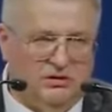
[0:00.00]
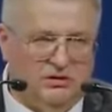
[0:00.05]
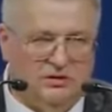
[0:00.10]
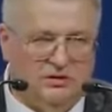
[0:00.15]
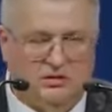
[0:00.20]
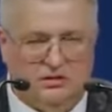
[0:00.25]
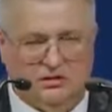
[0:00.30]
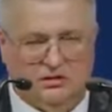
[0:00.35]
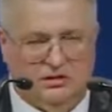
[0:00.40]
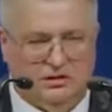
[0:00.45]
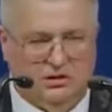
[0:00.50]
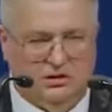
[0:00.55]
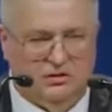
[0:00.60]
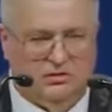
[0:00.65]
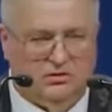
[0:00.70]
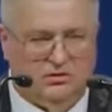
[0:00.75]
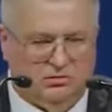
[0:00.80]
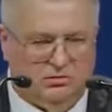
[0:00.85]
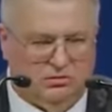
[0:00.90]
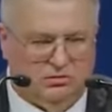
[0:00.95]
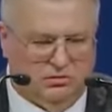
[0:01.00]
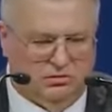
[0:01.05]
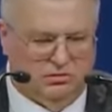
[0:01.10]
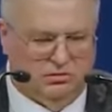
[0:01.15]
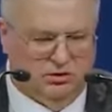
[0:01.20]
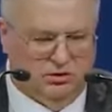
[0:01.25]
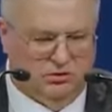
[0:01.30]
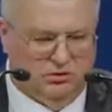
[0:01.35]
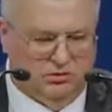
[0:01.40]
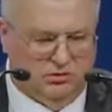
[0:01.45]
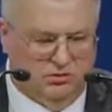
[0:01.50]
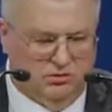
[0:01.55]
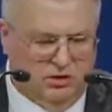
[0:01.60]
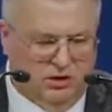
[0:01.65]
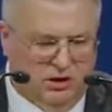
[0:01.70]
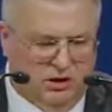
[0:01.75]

и за стратегическую глубину.